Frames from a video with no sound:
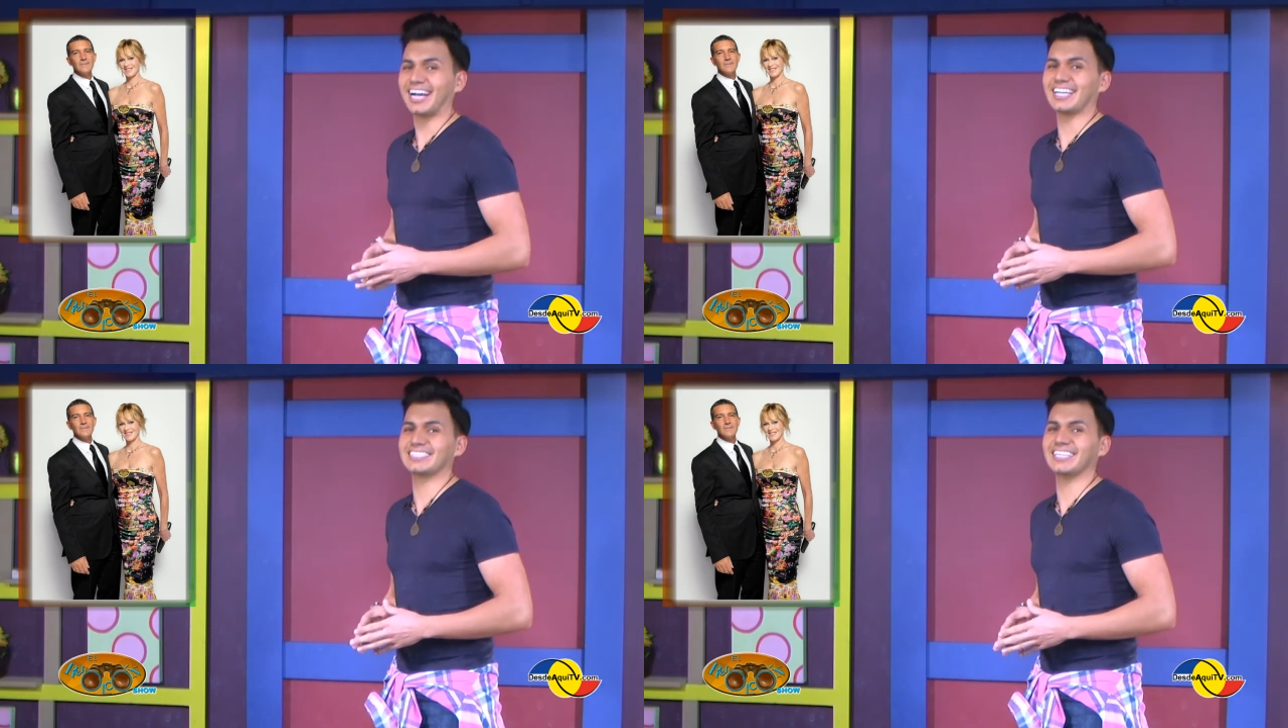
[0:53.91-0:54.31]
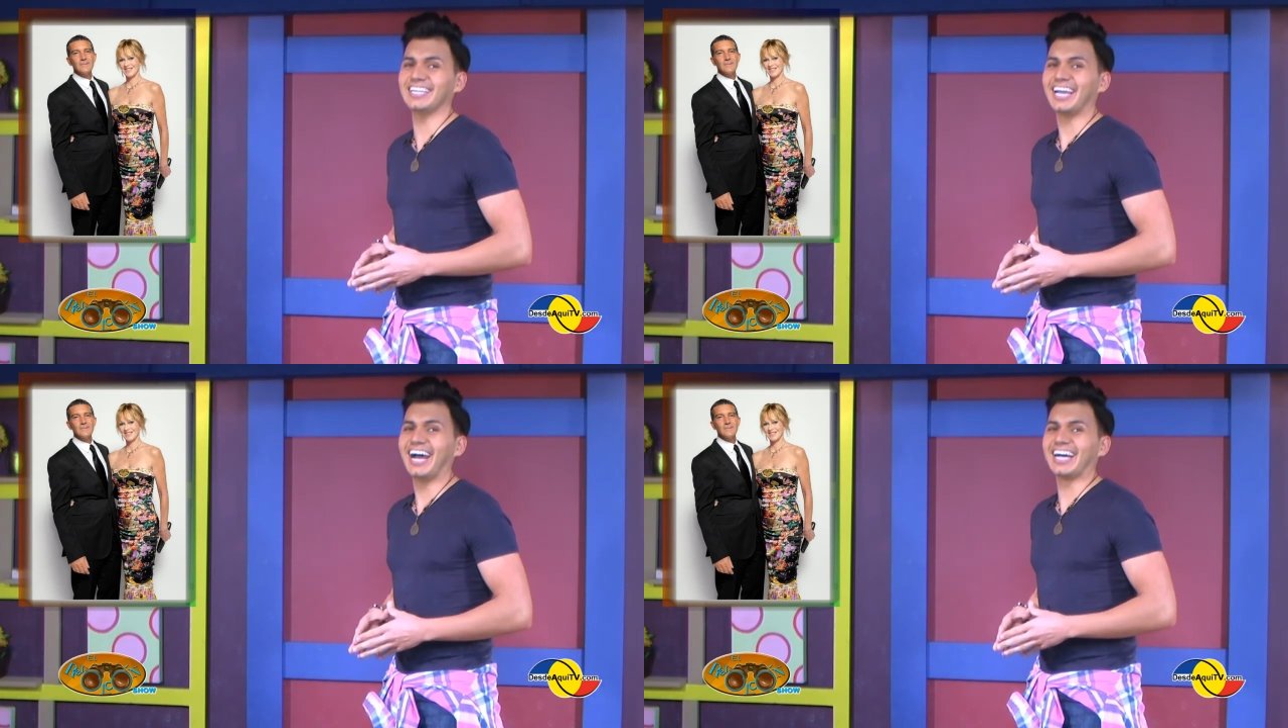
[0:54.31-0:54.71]

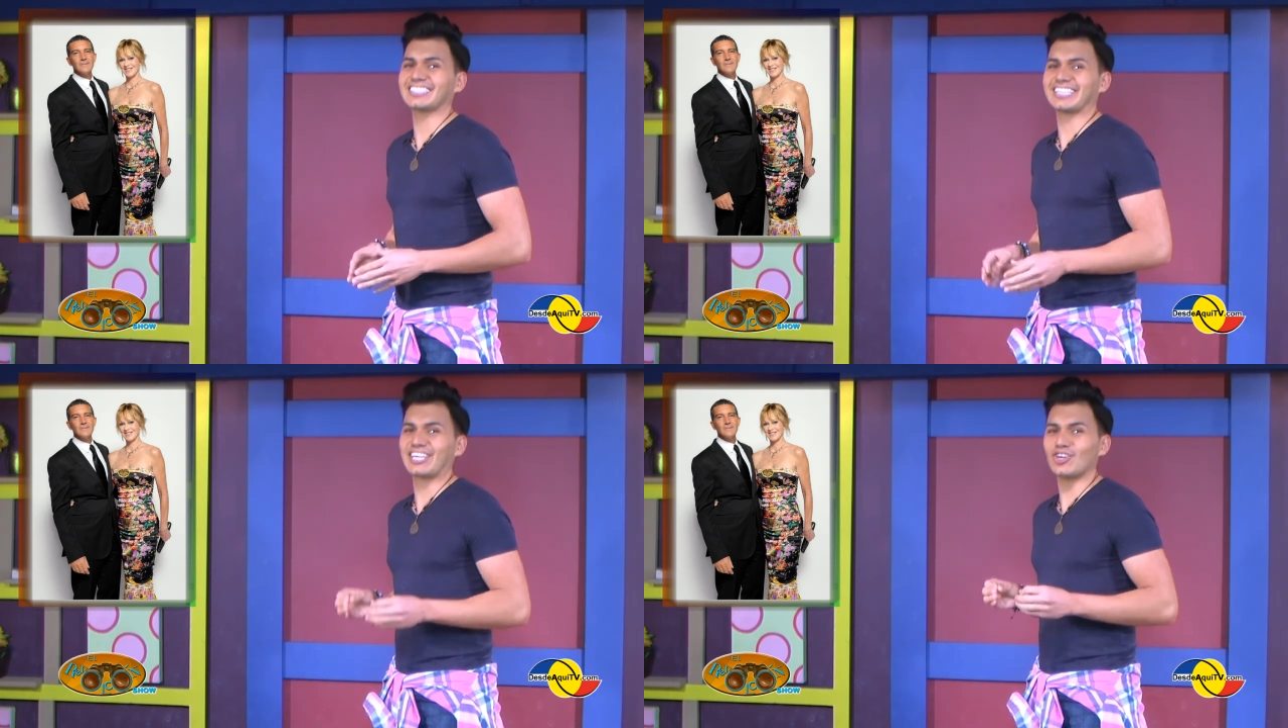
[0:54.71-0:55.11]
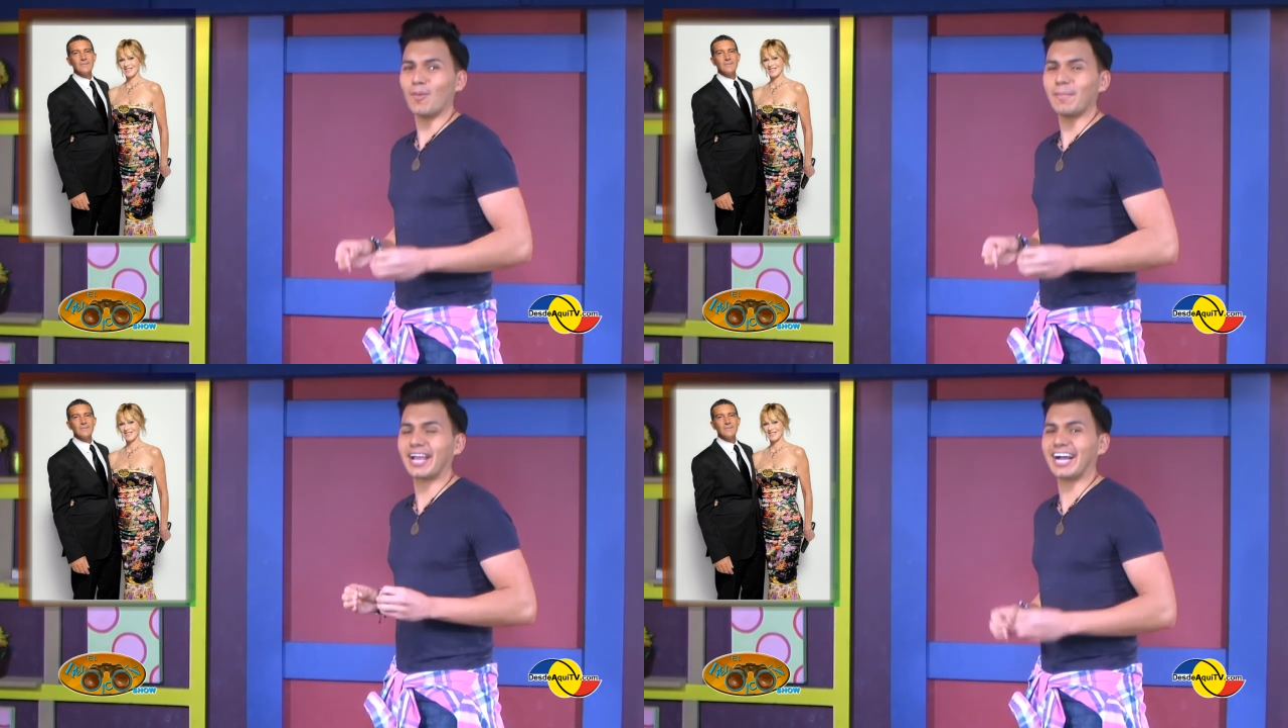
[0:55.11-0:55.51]
Así, hasta
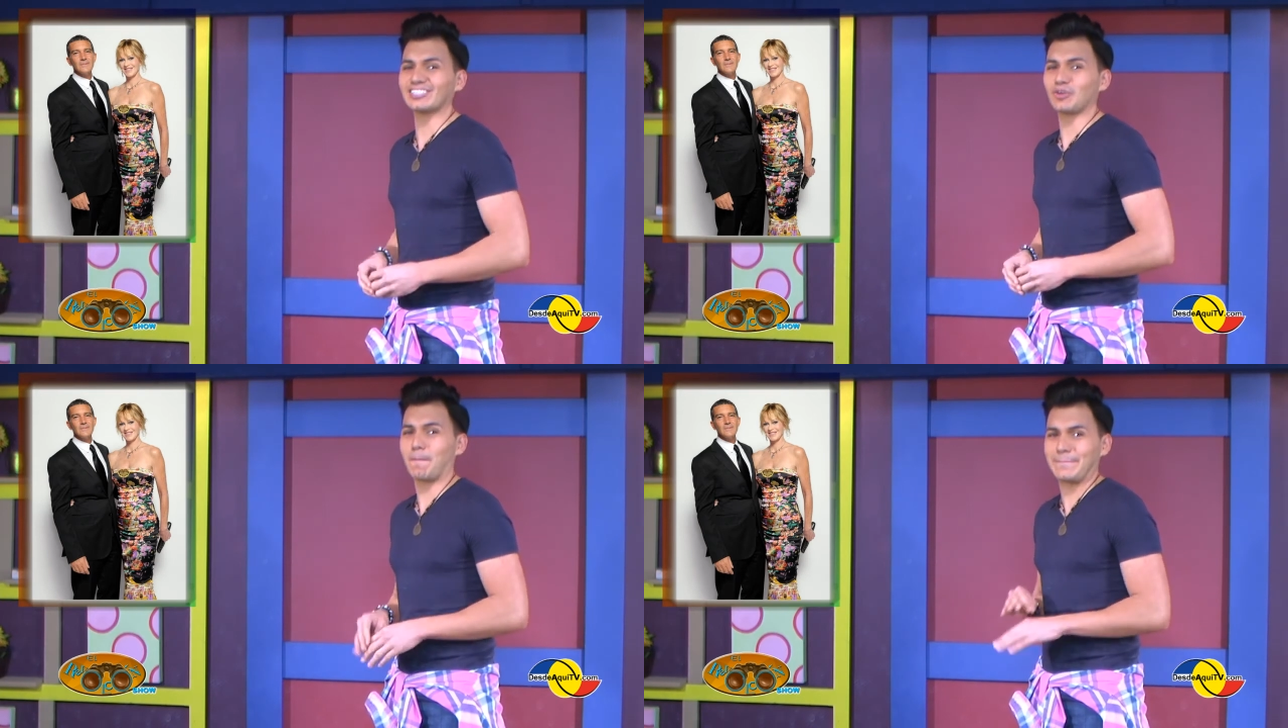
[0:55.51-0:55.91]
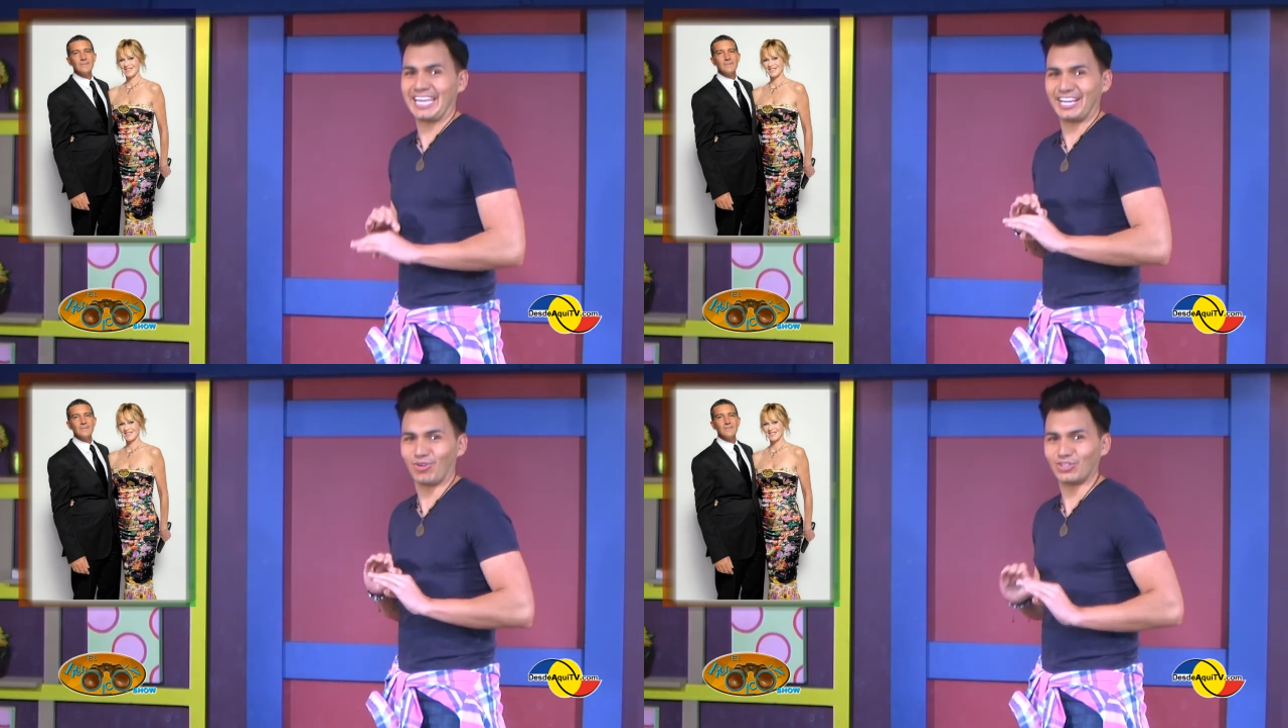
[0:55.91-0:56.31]
yo me caso,
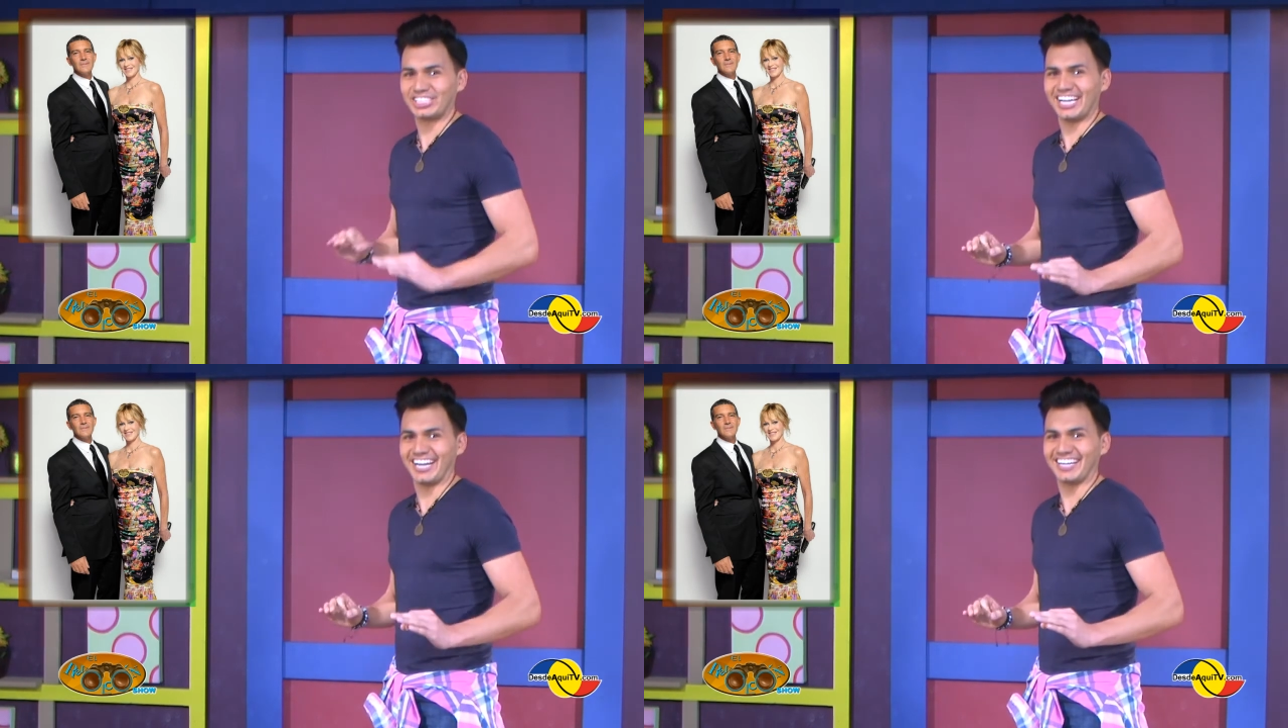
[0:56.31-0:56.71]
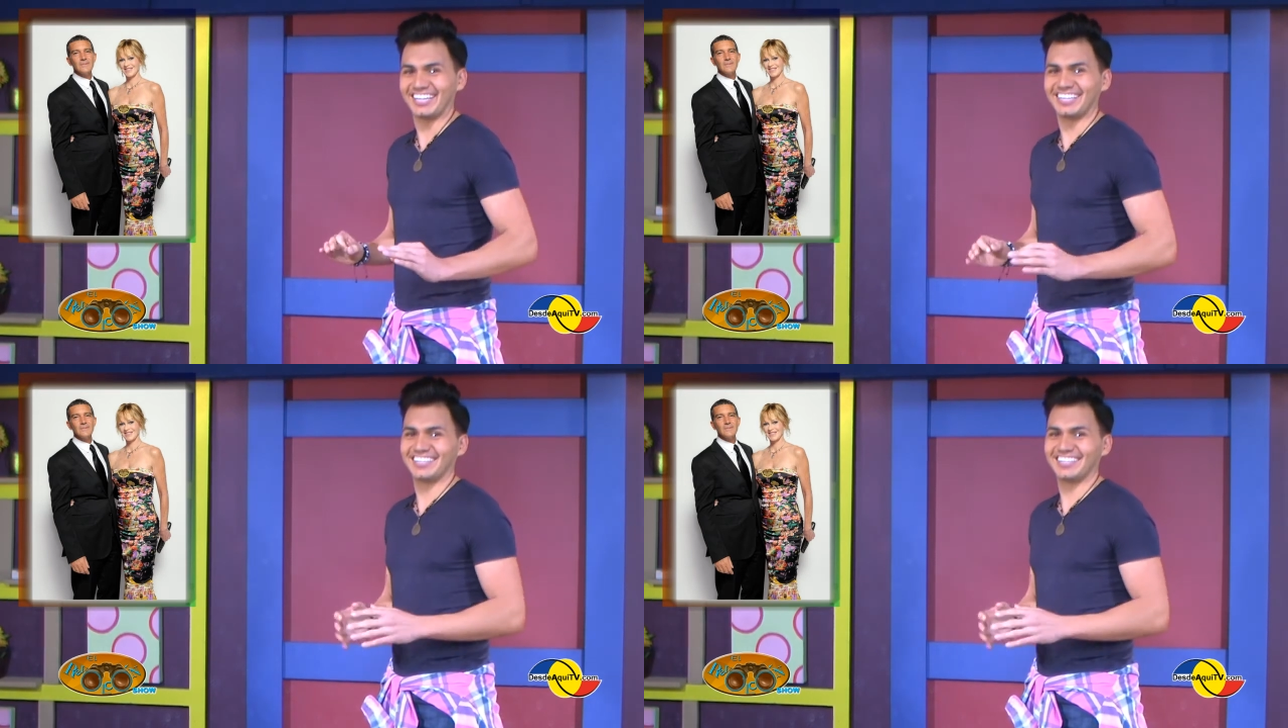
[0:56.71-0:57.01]
pero ya.